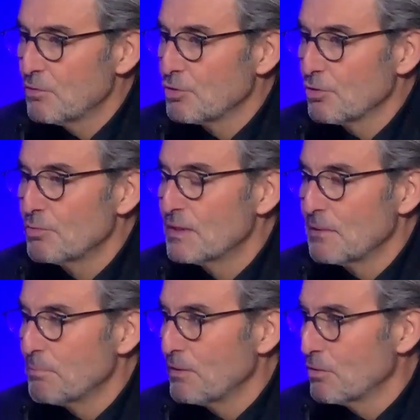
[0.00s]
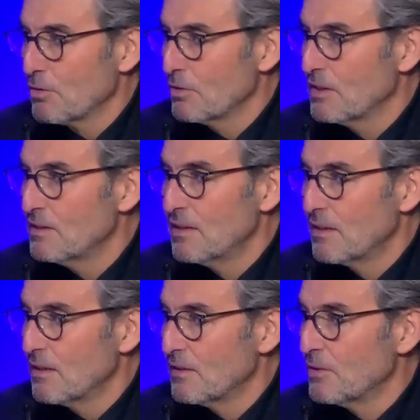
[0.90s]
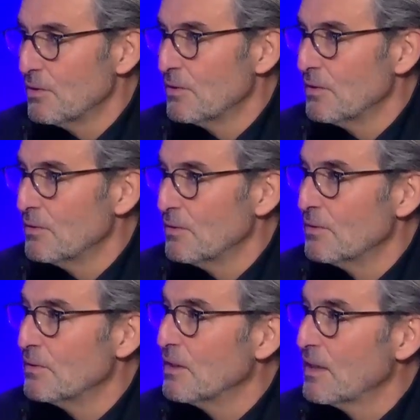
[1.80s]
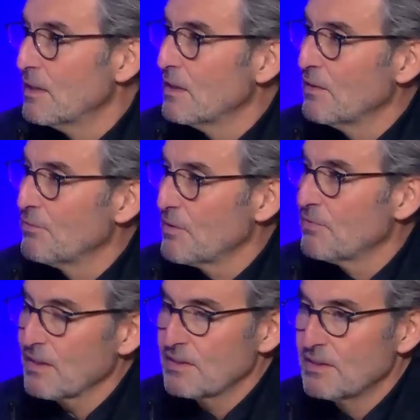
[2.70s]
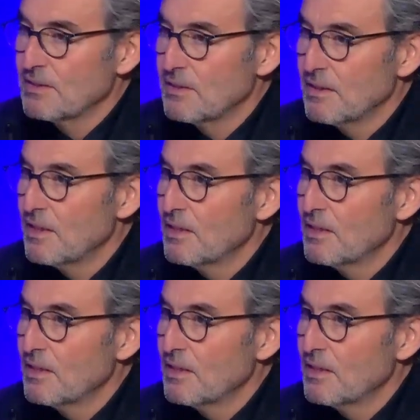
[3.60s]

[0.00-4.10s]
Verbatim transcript: Aujourd'hui, c'est pas notre quotidien, hein, le, FFR City.